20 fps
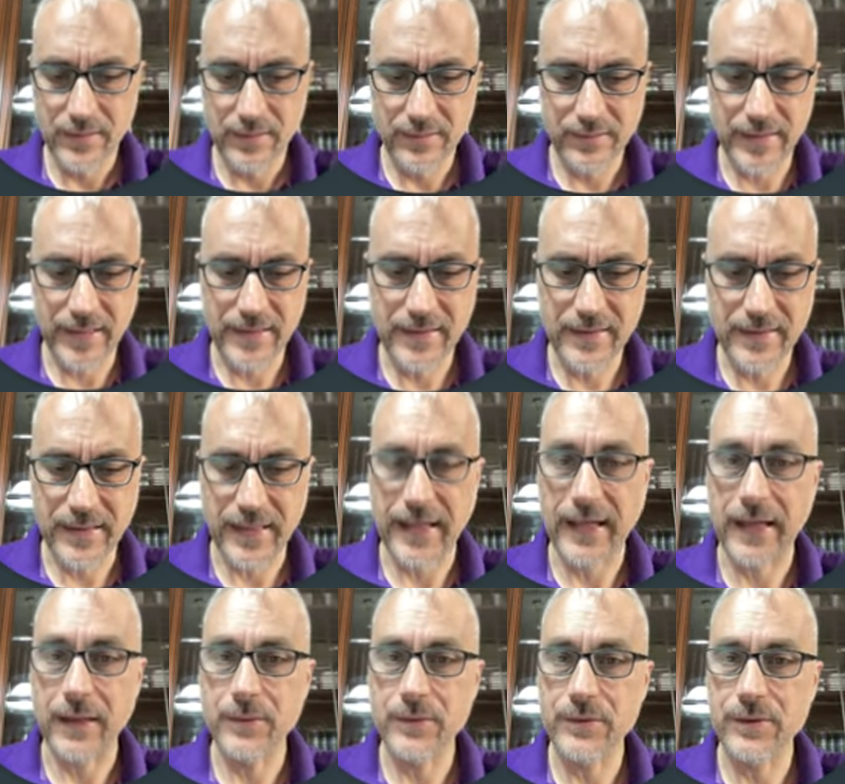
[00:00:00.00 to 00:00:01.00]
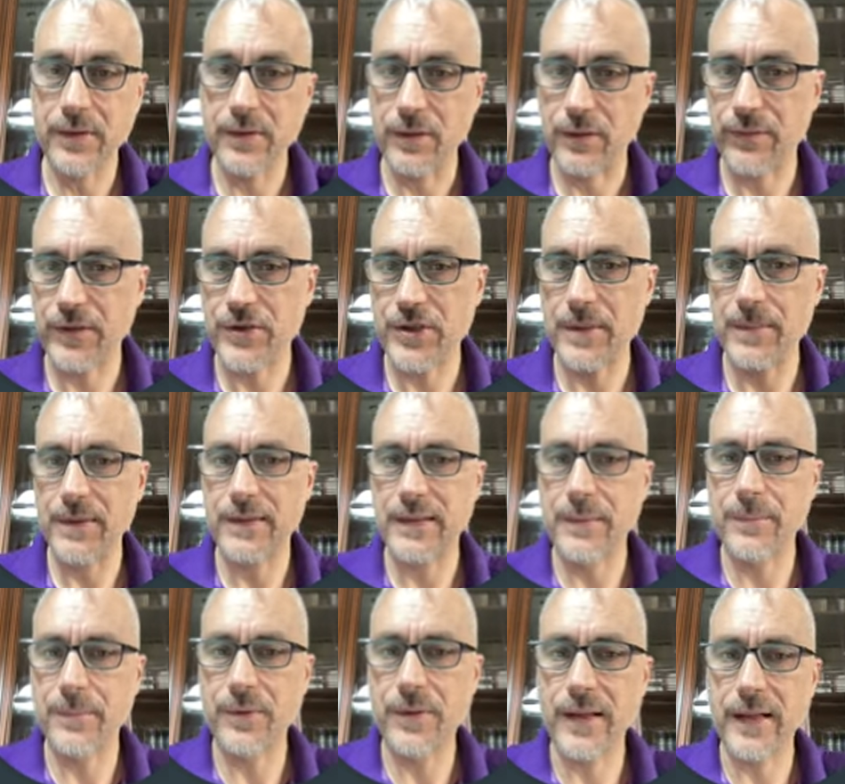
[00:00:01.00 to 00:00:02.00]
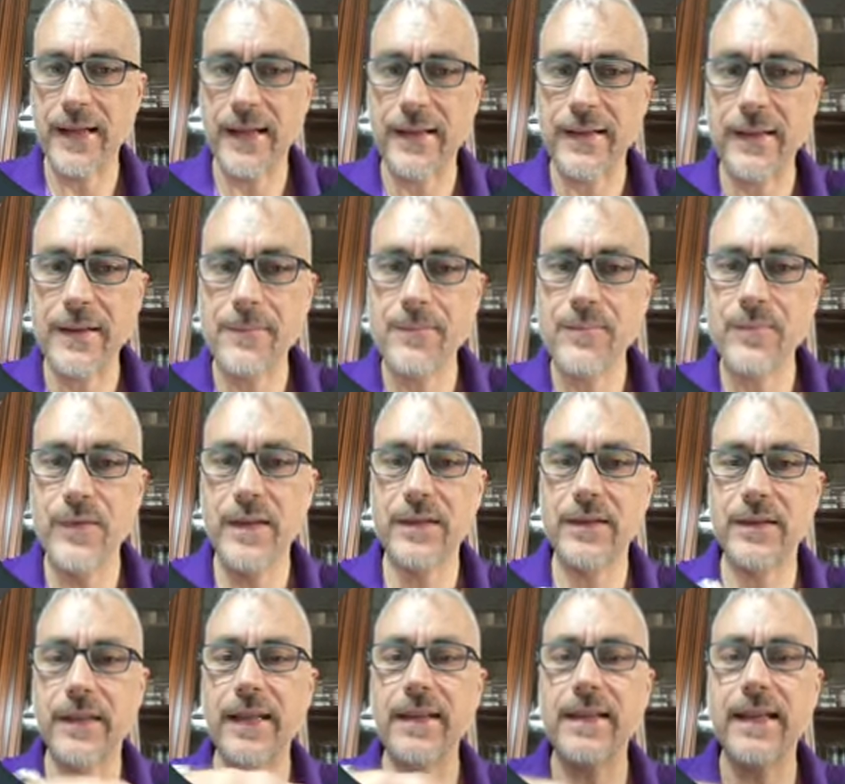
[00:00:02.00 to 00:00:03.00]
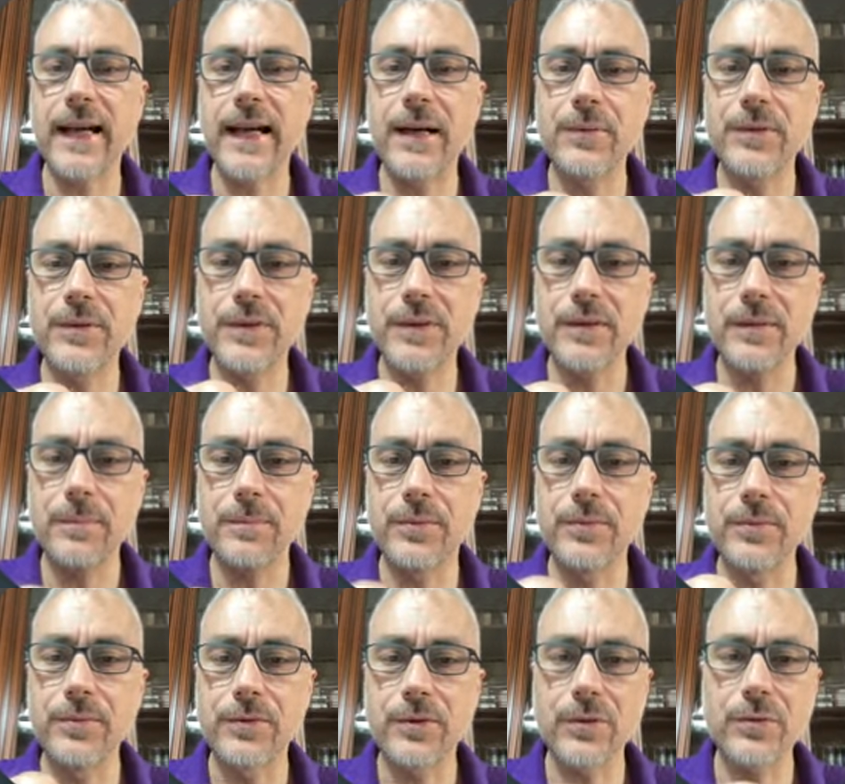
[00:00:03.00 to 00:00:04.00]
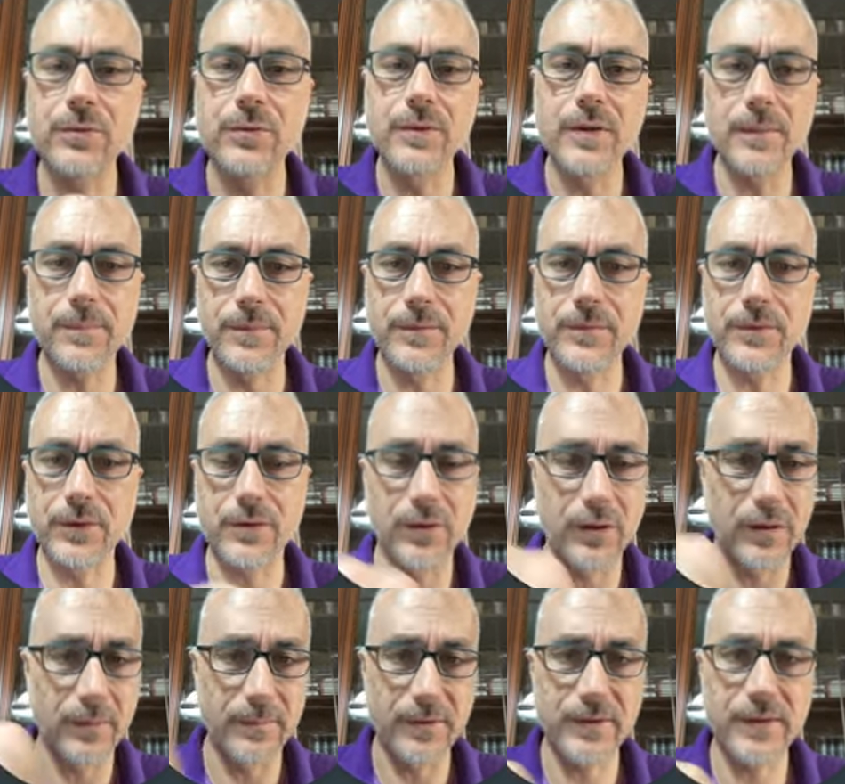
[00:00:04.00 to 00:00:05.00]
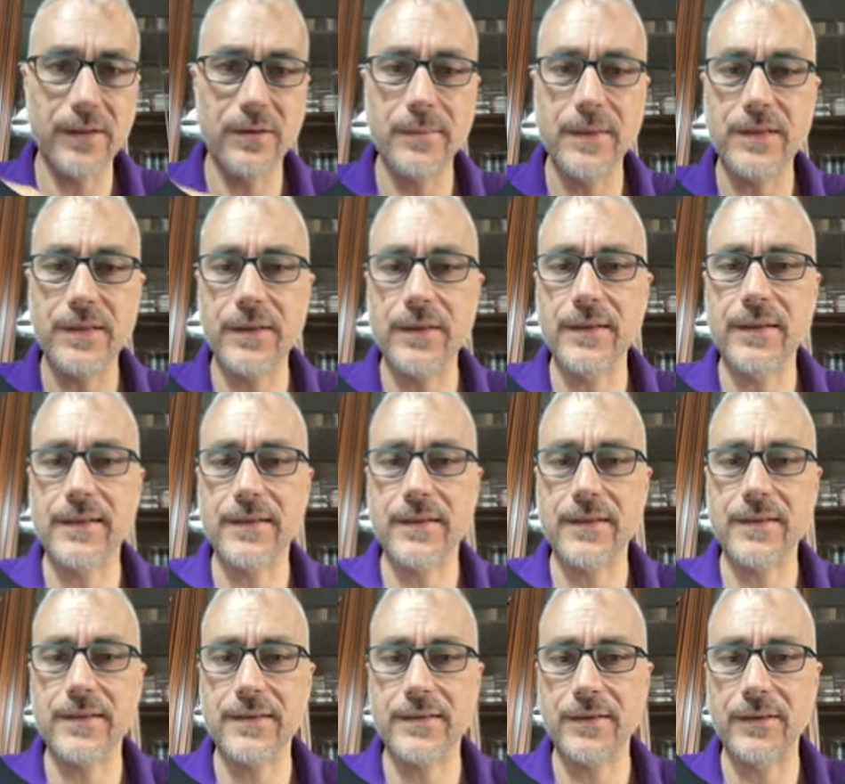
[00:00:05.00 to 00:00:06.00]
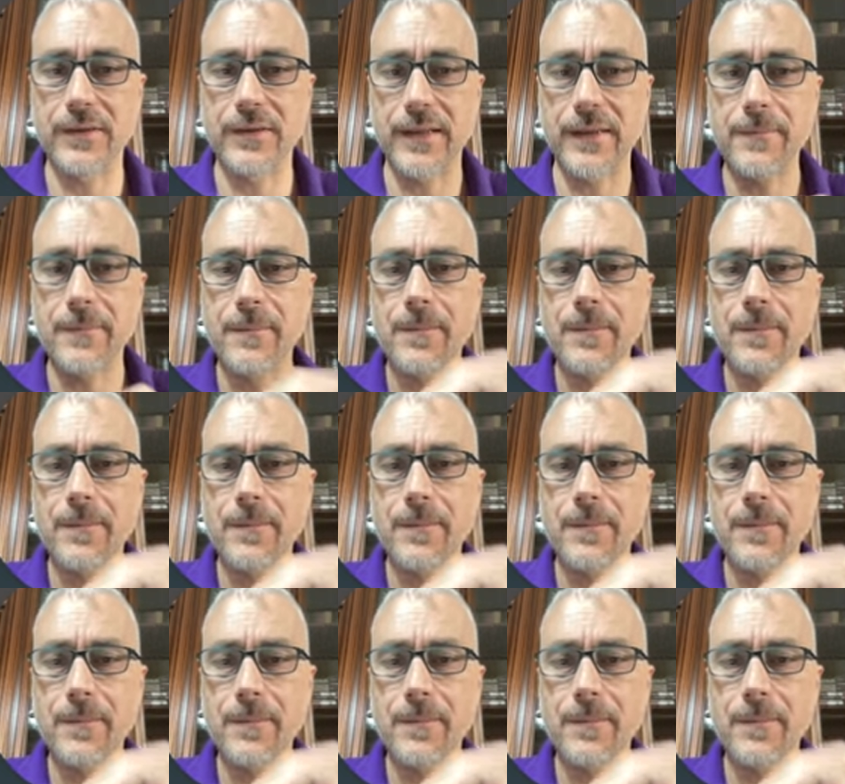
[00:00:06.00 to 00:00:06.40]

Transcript: takeout, lo facciamo in tempo reale, takeout.google.com, te lo metto in descrizione.